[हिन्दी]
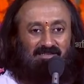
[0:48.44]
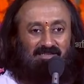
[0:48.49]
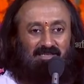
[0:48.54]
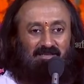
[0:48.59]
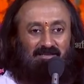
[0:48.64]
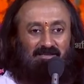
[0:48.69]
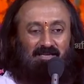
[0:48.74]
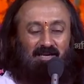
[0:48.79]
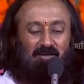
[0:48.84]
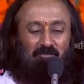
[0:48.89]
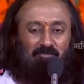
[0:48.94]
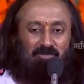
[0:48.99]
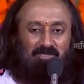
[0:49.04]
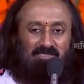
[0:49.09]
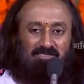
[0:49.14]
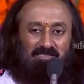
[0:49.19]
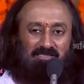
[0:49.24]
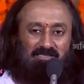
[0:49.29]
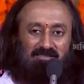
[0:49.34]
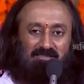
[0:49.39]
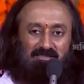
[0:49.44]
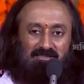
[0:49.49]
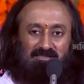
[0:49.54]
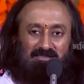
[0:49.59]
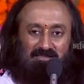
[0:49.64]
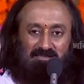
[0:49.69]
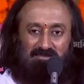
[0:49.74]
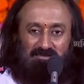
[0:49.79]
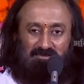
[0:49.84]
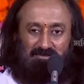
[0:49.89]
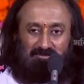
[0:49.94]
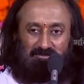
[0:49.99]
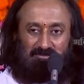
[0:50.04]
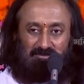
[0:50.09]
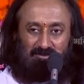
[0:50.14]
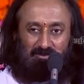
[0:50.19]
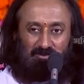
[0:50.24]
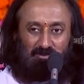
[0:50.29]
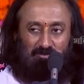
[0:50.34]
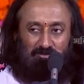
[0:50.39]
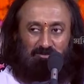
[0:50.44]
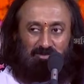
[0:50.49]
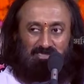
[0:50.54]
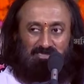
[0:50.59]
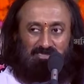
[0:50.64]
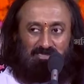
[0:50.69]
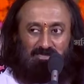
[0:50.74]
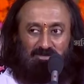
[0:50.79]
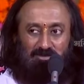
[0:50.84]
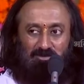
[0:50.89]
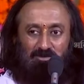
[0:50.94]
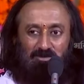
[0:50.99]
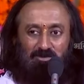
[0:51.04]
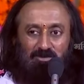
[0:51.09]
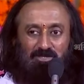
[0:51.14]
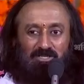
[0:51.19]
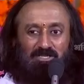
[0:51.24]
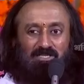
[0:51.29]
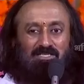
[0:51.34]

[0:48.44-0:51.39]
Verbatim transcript: कि ना पसंद हो पसंद हो